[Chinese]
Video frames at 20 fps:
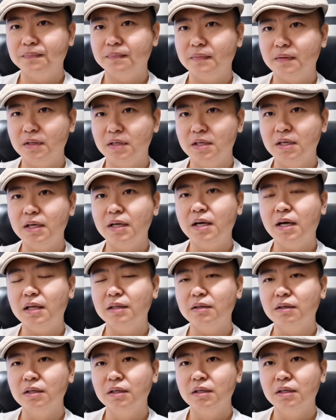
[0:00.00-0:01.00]
你可以看
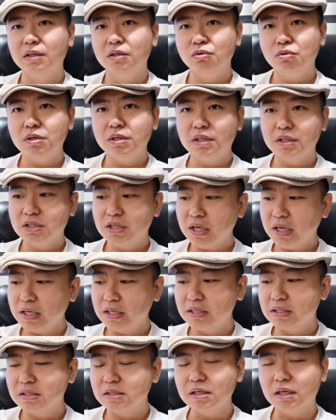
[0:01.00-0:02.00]
到，所以呢，这一
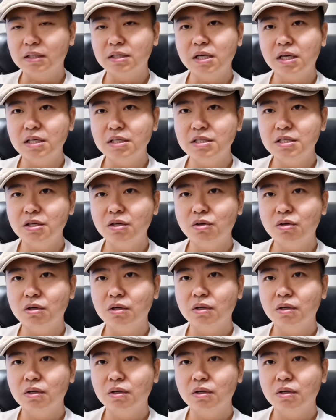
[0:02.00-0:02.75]
次啊、天然气